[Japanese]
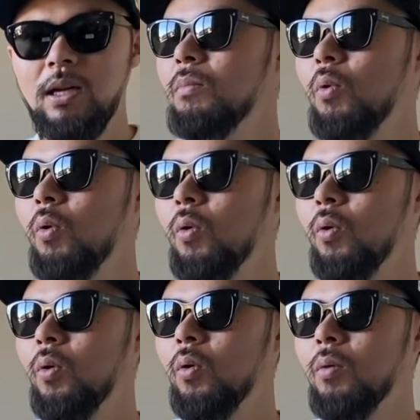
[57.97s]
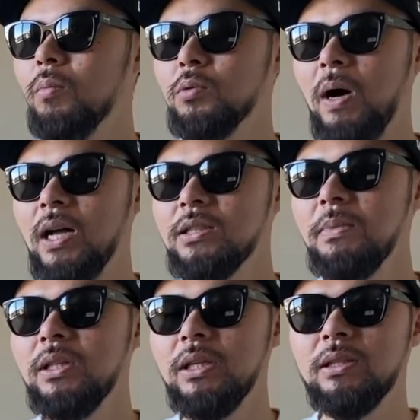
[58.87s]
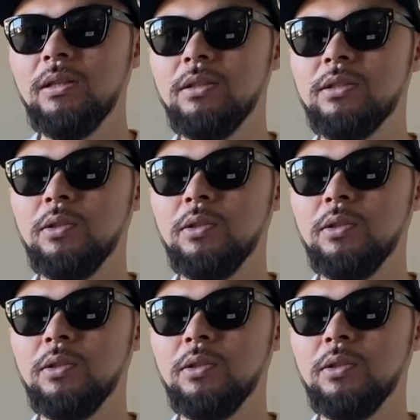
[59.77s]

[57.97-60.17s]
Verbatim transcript: もう僕も初めて行ったんです